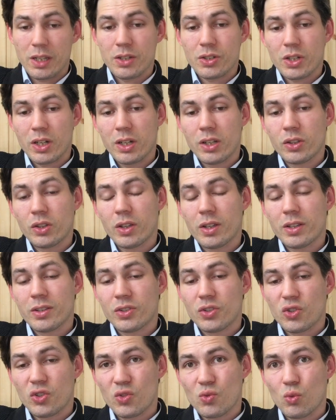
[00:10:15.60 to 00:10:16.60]
jeżeli to
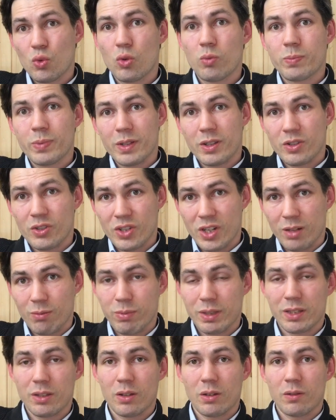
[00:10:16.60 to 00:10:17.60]
jest słup
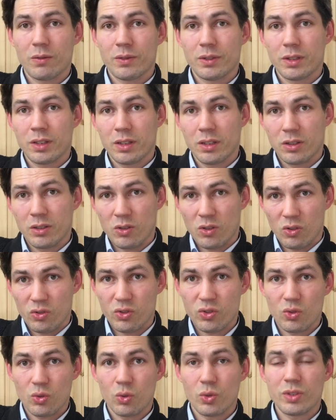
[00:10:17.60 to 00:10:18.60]
żelbetowy,
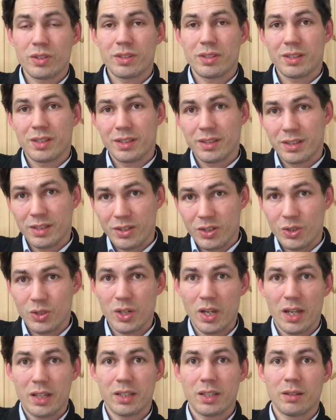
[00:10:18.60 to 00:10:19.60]
konstrukcyjny,
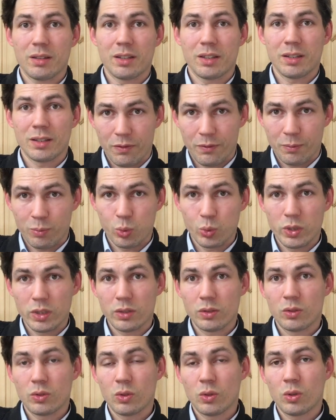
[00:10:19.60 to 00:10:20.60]
ściana w
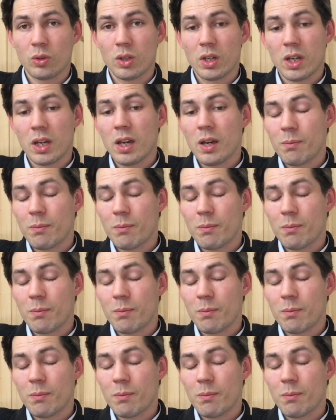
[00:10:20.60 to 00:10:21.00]
budynku,